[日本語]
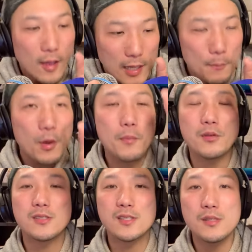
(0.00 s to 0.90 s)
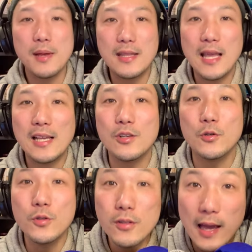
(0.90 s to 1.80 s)
一歩一歩進めていく
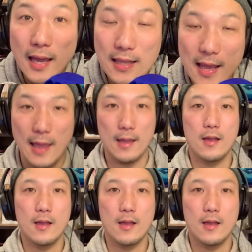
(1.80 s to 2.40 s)
上で